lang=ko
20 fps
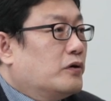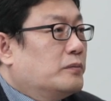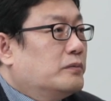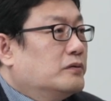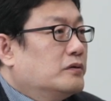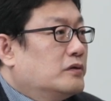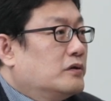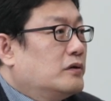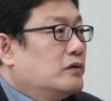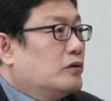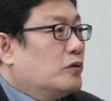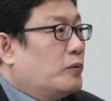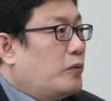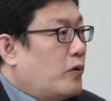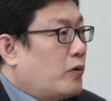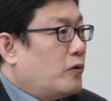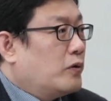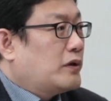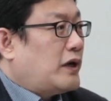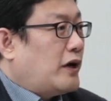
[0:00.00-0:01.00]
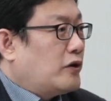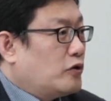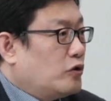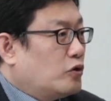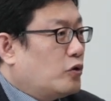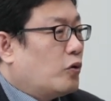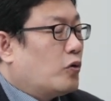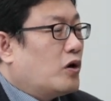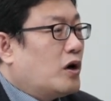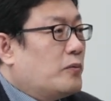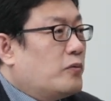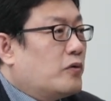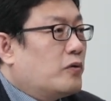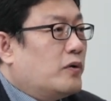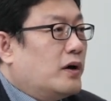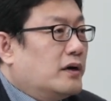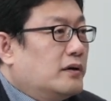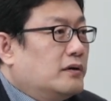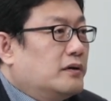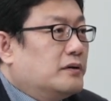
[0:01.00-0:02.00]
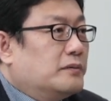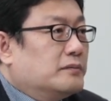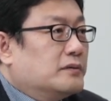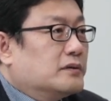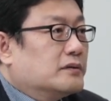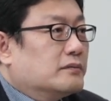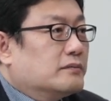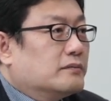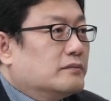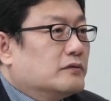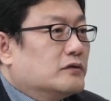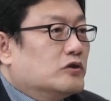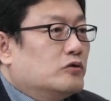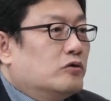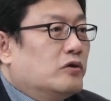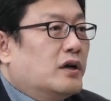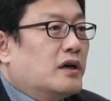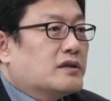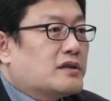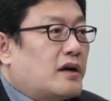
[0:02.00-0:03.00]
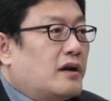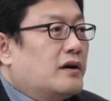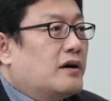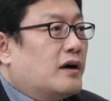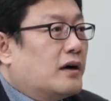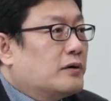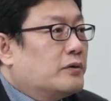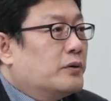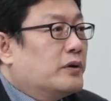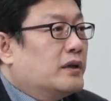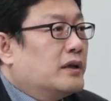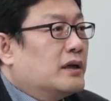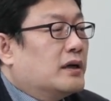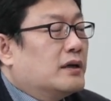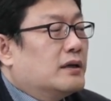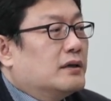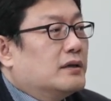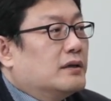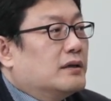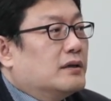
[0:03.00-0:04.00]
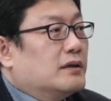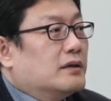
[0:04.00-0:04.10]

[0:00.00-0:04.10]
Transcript: 여러분들도 보고 나도 돌아보고 하는 겁니다. 우리가 잘 가고 있나.